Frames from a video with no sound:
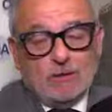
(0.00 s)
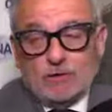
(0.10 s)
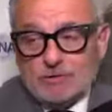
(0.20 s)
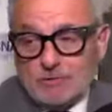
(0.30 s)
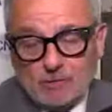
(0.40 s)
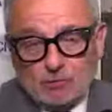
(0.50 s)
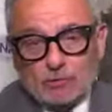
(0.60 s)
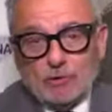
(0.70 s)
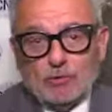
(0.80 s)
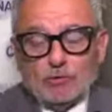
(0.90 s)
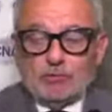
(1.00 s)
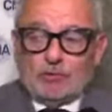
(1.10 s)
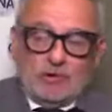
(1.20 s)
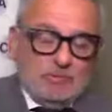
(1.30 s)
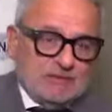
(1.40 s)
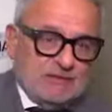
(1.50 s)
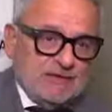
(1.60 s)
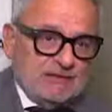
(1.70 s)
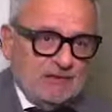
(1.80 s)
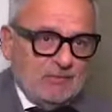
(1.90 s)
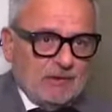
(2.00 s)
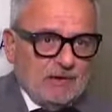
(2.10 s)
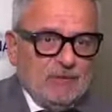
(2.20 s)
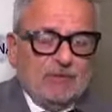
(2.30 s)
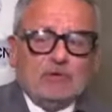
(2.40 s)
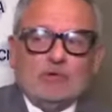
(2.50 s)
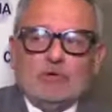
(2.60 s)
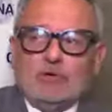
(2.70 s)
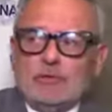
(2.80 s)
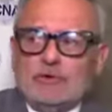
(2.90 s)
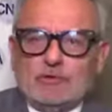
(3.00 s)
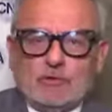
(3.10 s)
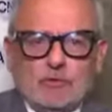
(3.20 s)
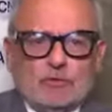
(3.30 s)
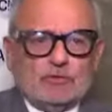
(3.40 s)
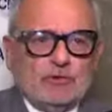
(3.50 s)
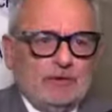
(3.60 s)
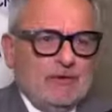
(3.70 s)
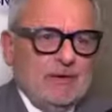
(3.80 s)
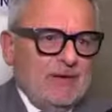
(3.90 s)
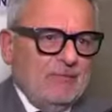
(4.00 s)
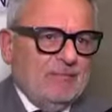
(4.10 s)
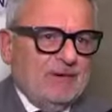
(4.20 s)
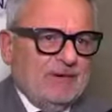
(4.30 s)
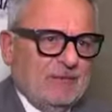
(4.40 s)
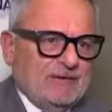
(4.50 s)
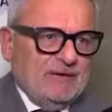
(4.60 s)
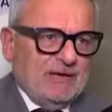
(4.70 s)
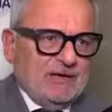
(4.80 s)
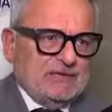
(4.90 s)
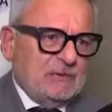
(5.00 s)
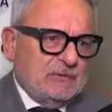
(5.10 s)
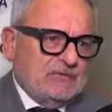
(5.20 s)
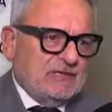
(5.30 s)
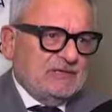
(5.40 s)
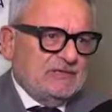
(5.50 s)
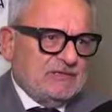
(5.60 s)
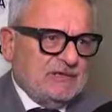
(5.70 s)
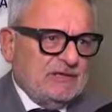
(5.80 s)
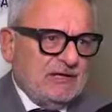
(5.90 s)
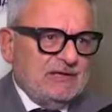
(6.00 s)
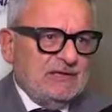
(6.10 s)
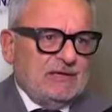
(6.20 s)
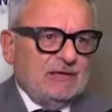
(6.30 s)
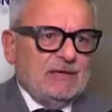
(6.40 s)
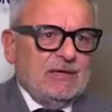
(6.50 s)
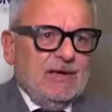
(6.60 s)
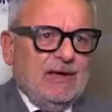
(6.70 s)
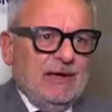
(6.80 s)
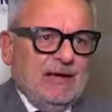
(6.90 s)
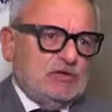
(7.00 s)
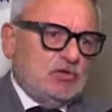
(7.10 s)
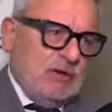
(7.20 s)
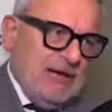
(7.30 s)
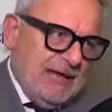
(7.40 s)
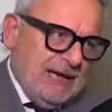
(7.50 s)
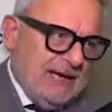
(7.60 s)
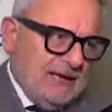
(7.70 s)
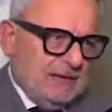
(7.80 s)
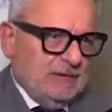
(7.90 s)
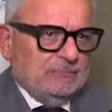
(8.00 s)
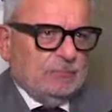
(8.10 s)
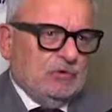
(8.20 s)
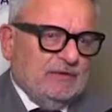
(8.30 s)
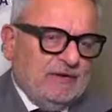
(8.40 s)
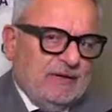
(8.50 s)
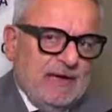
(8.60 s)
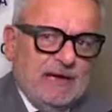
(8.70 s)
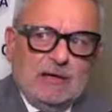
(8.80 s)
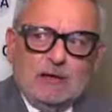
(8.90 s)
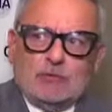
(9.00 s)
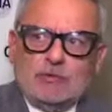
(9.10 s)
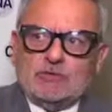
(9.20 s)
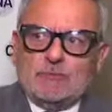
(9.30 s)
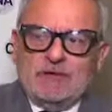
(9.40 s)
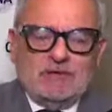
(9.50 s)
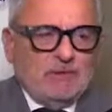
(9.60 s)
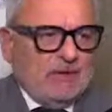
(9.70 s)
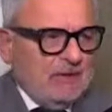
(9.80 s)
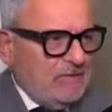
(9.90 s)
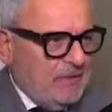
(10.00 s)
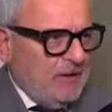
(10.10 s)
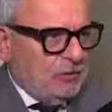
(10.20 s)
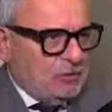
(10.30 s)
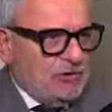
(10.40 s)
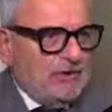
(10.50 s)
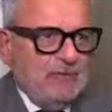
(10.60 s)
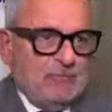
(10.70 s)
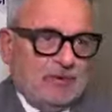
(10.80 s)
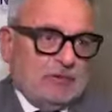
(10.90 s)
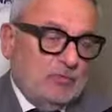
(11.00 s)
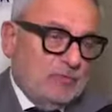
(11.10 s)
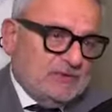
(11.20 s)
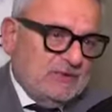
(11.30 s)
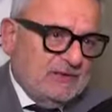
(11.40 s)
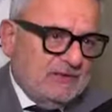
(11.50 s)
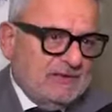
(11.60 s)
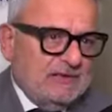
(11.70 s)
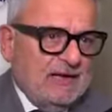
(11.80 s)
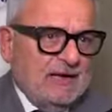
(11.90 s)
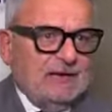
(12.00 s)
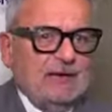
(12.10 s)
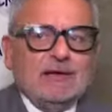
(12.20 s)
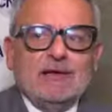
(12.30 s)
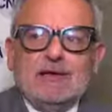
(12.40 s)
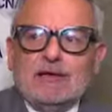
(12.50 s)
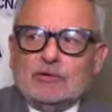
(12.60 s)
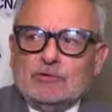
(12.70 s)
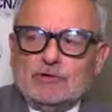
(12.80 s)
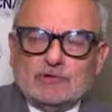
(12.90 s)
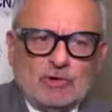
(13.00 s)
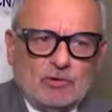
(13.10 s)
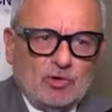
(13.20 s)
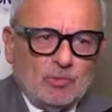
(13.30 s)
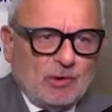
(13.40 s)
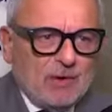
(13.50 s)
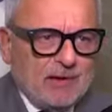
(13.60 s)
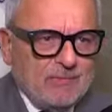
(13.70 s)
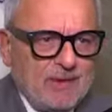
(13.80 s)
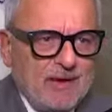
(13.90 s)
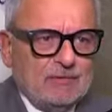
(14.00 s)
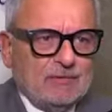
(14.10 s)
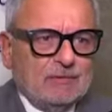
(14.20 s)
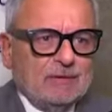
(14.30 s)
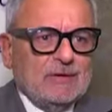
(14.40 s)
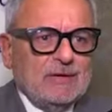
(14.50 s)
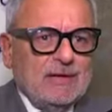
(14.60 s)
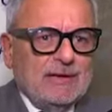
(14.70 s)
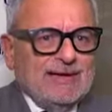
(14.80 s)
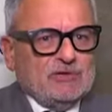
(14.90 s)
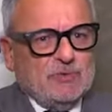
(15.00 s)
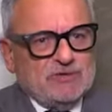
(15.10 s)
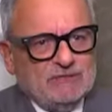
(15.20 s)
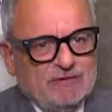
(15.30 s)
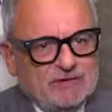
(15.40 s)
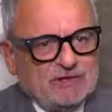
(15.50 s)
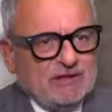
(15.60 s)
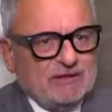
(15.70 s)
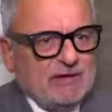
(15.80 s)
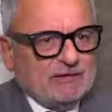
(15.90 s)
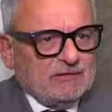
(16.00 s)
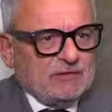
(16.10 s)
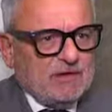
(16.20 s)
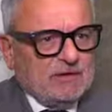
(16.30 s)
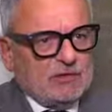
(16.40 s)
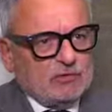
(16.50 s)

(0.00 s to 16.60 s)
Oggi abbiamo avuto un incontro con il rappresentante del Parlamento, e con il Ministro Urso, per ribadire che c'è questa necessità di aggiornarla modificare in alcuni aspetti perché l'impianto c'è, perché sono passati tanti anni, il contesto economico è cambiato, la specificità dell'artigianato è